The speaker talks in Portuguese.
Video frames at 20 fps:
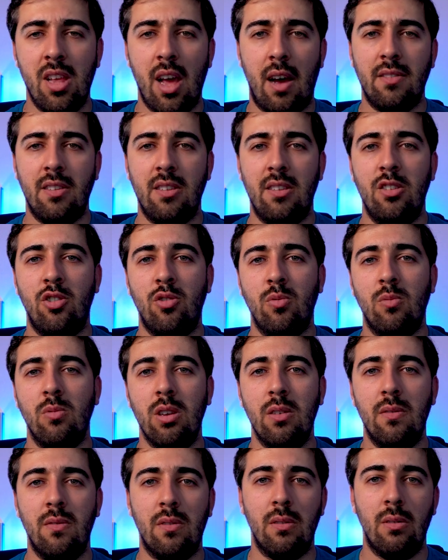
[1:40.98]
de aves, existe um
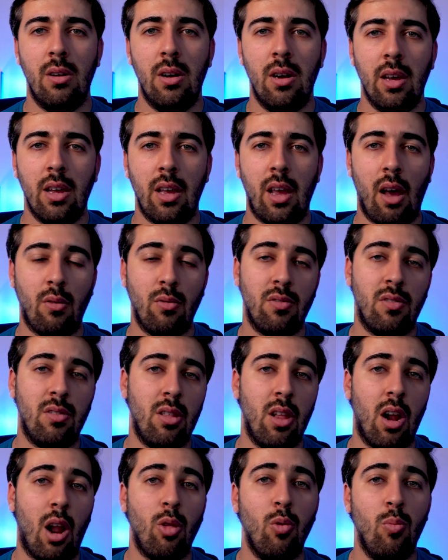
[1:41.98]
livro que é
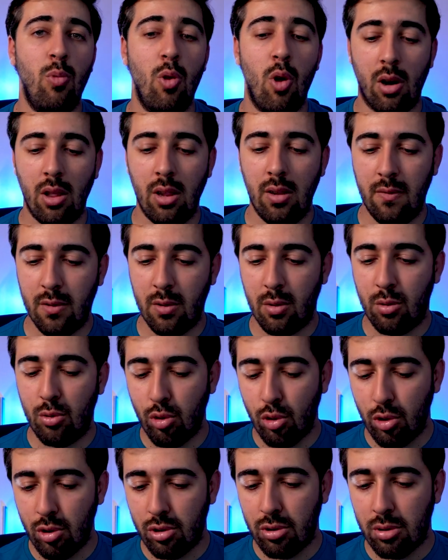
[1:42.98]
considerado o melhor livro de
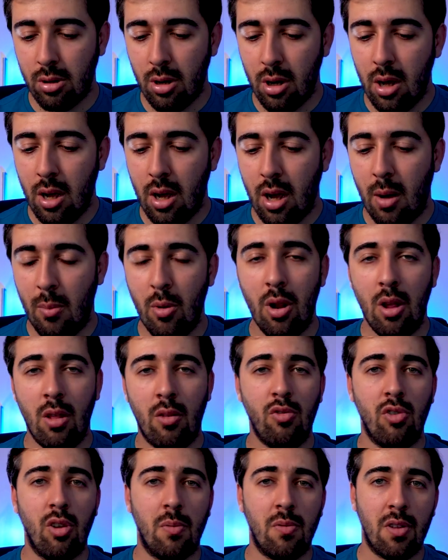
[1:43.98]
todos, a maioria
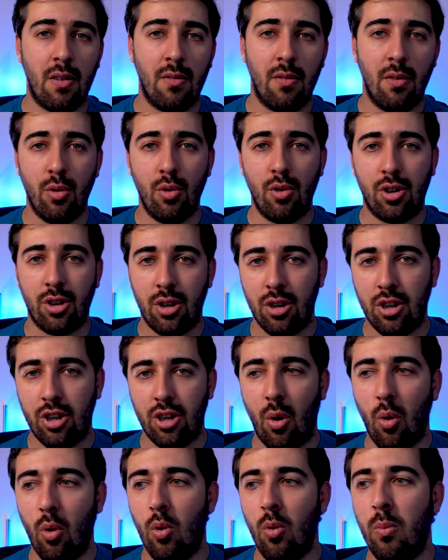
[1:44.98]
dos observadores
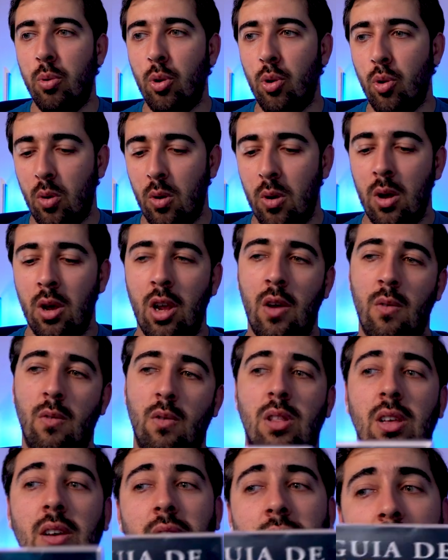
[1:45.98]
já o comprou, eu
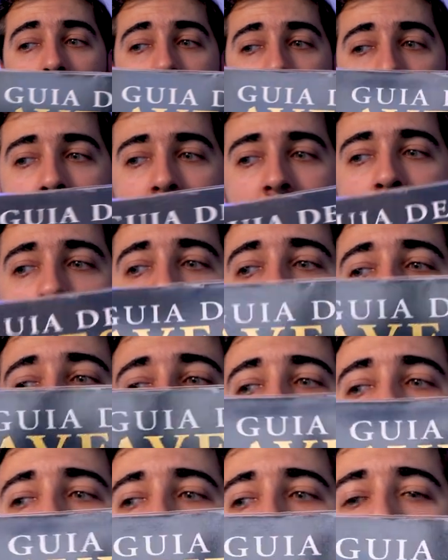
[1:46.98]
vou ter que falar nele na mesma,
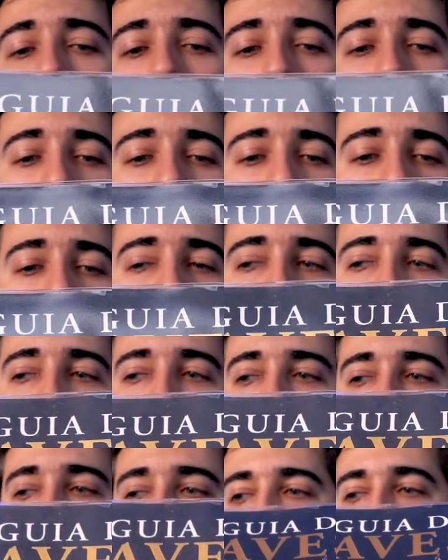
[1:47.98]
que é o Guia de
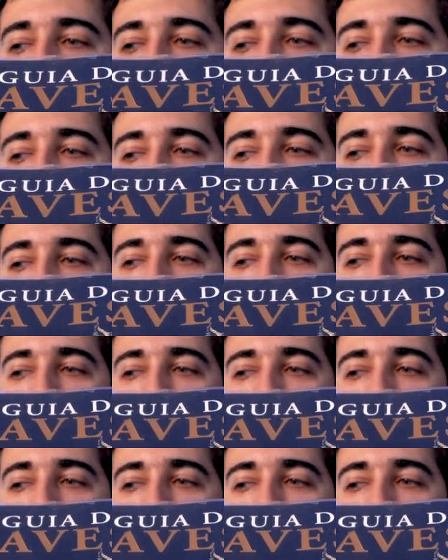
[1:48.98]
Aves da Assírio e